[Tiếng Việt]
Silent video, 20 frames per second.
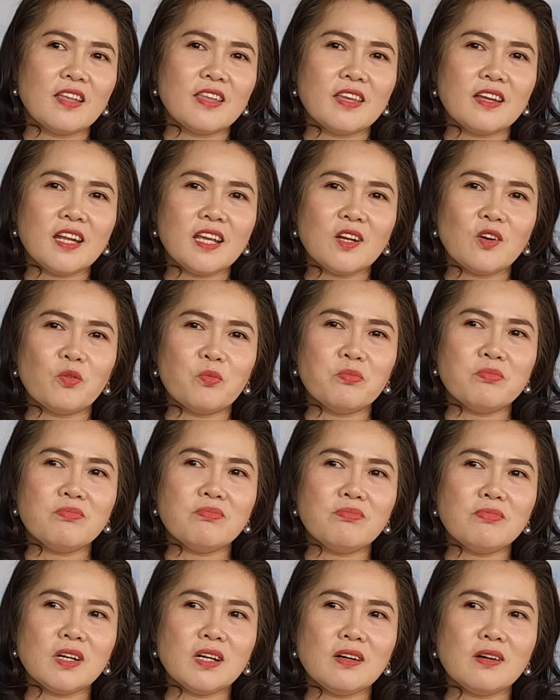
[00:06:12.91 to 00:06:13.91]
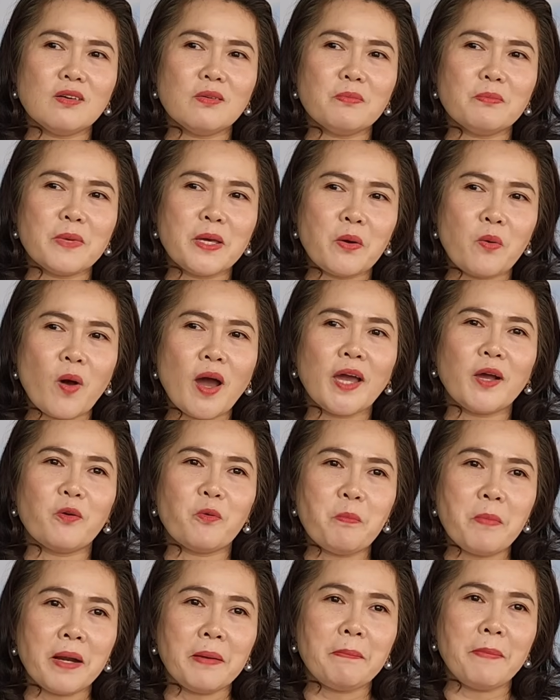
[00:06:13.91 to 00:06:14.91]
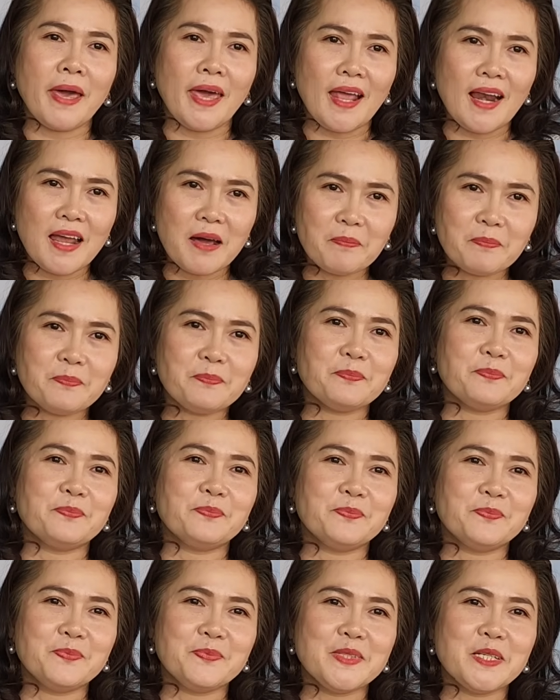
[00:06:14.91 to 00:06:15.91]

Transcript: cho nên cũng à, bề ngoài cũng mạnh mẽ lắm ừ.